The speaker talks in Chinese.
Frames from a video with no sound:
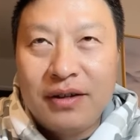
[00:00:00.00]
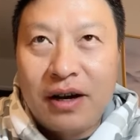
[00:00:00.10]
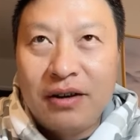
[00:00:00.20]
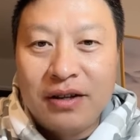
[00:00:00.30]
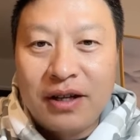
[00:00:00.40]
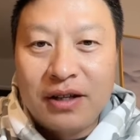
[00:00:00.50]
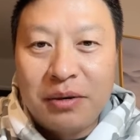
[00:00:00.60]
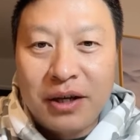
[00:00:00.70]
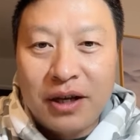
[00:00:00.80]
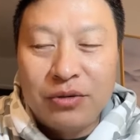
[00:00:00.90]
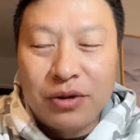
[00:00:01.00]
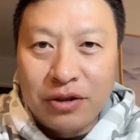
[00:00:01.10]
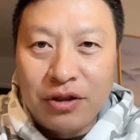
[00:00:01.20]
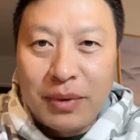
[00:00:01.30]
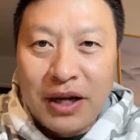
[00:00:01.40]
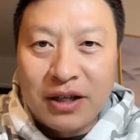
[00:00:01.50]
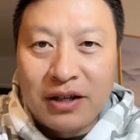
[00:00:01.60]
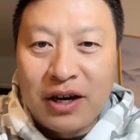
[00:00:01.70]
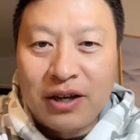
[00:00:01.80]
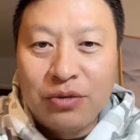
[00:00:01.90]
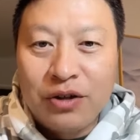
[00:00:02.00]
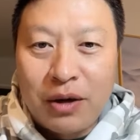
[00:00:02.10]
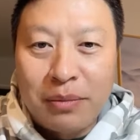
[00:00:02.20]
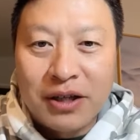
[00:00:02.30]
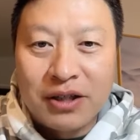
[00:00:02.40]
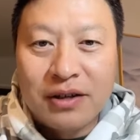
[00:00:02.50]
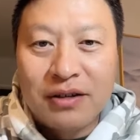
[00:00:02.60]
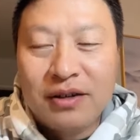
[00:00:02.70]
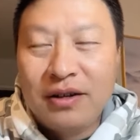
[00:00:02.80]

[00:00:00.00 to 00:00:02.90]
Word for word: 然后呢，他丈母娘说只有一半钱，让他出另外一半钱。